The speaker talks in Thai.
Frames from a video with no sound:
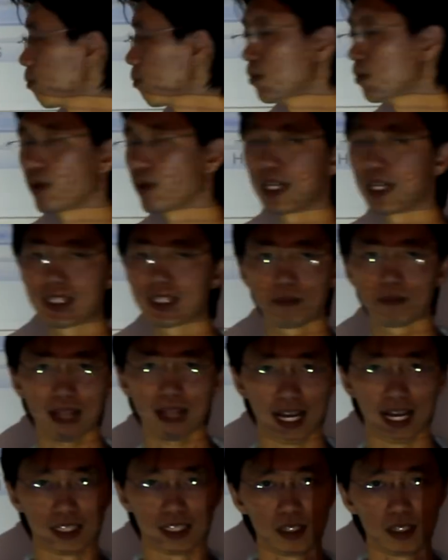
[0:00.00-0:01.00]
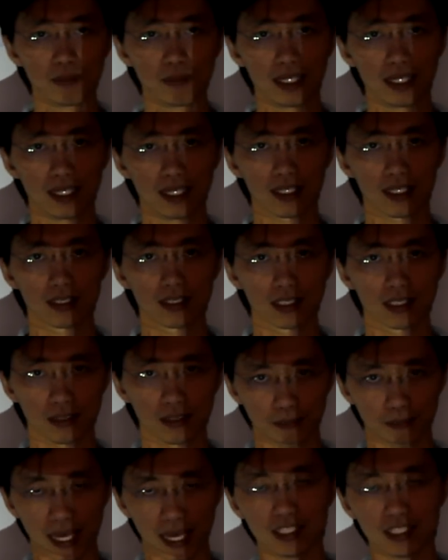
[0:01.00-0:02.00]
ด้วยตำแหน่งที่มี
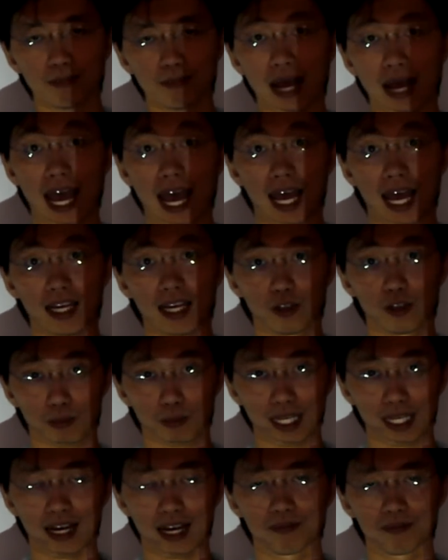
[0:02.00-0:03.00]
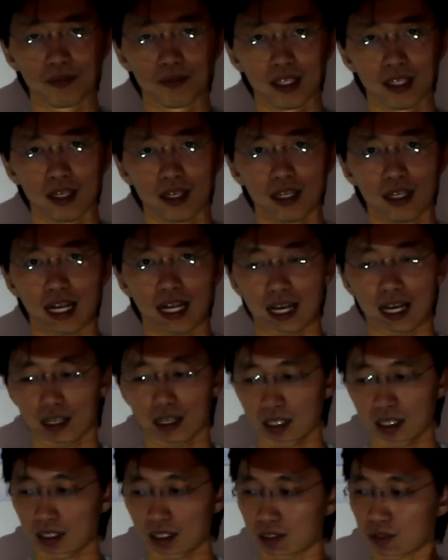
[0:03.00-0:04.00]
space bar ถูกไหมครับนะ
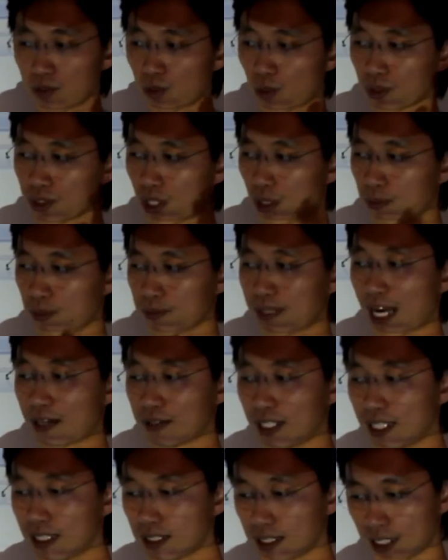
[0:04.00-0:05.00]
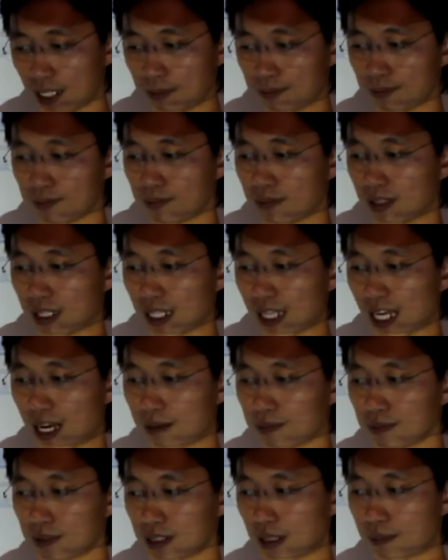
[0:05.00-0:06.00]
ตัวอักษรผมยาว20 นะครับ
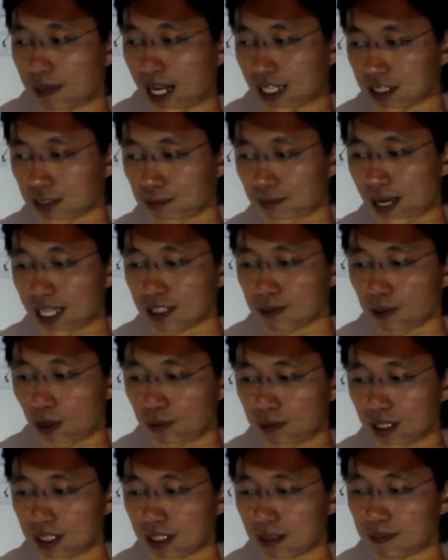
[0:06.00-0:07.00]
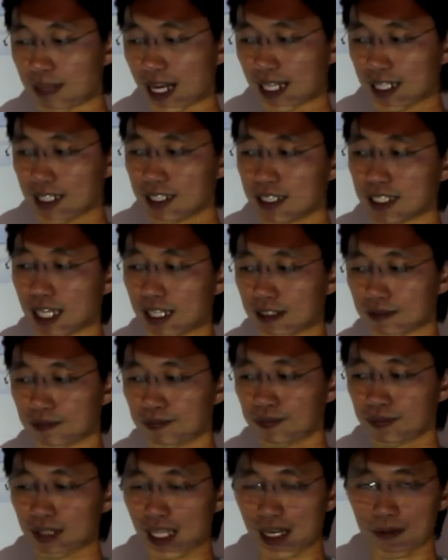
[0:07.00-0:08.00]
ตำแหน่ง space ผมคือตำแหน่งที่
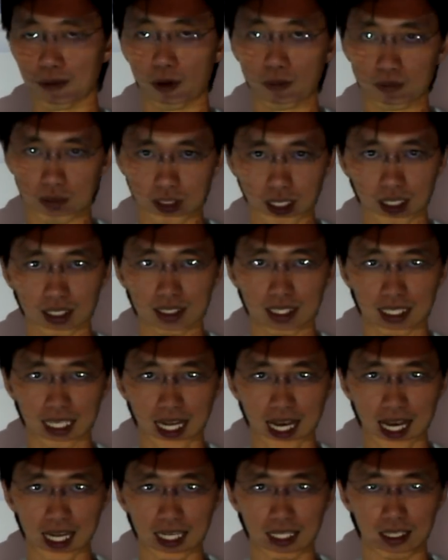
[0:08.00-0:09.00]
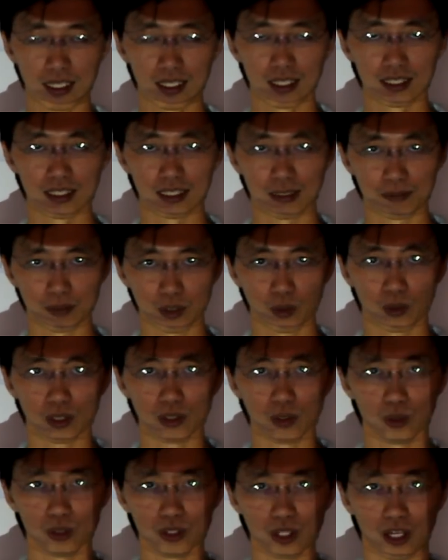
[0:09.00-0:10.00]
7 นะผมก็จะได้จำนวน
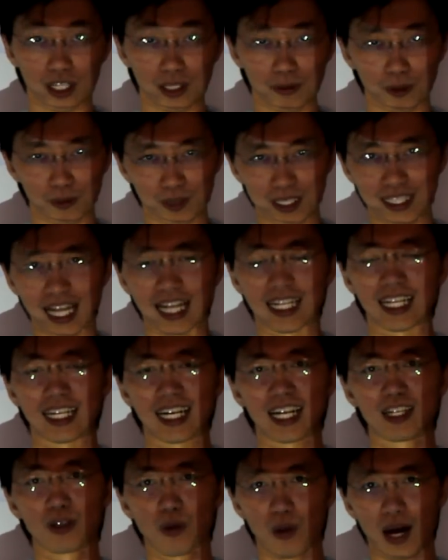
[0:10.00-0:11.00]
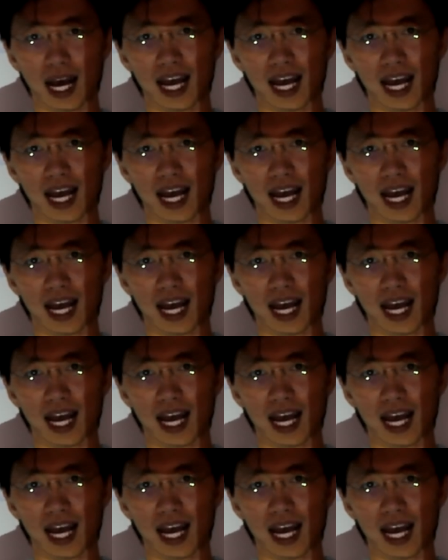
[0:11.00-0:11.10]
ตัวอักษรที่ผมจะตัดทางด้านขวา